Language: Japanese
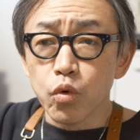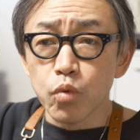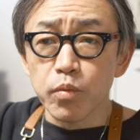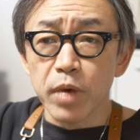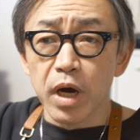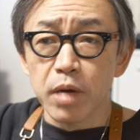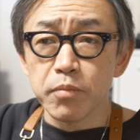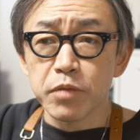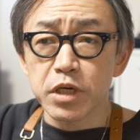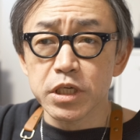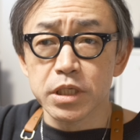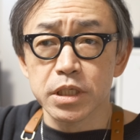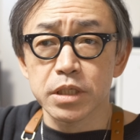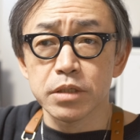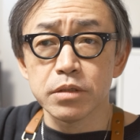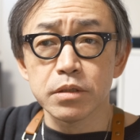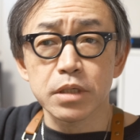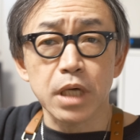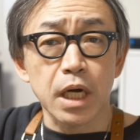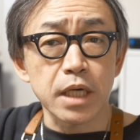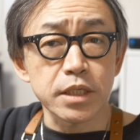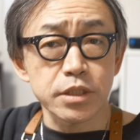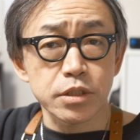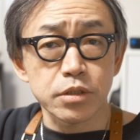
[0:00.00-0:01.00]
うもあんまり着る
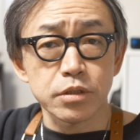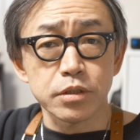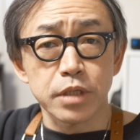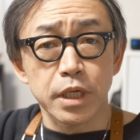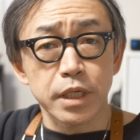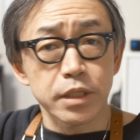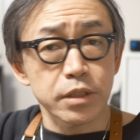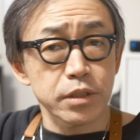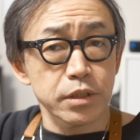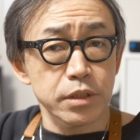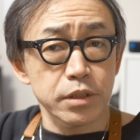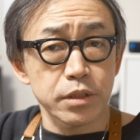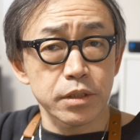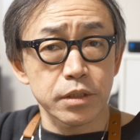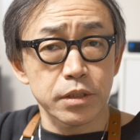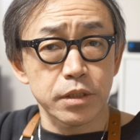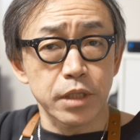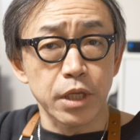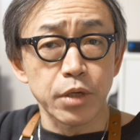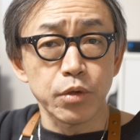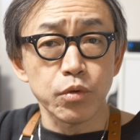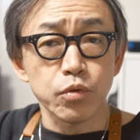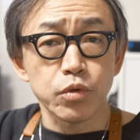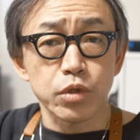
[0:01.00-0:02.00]
回数減っ
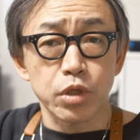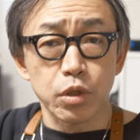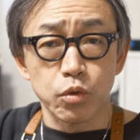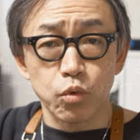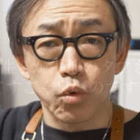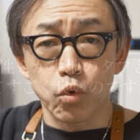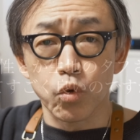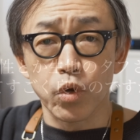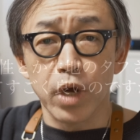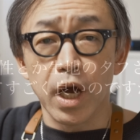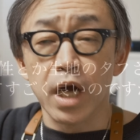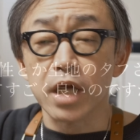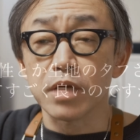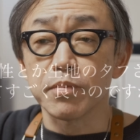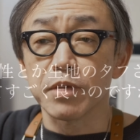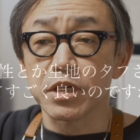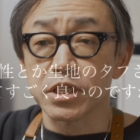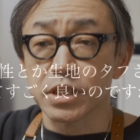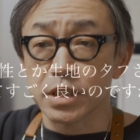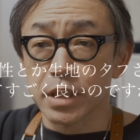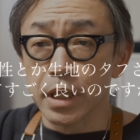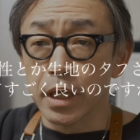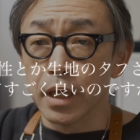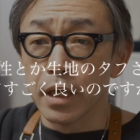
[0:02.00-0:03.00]
てるっていうところがありま
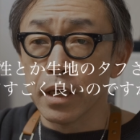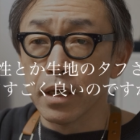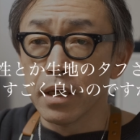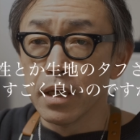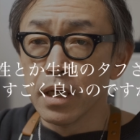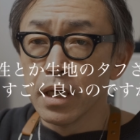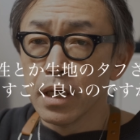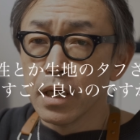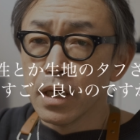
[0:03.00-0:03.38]
して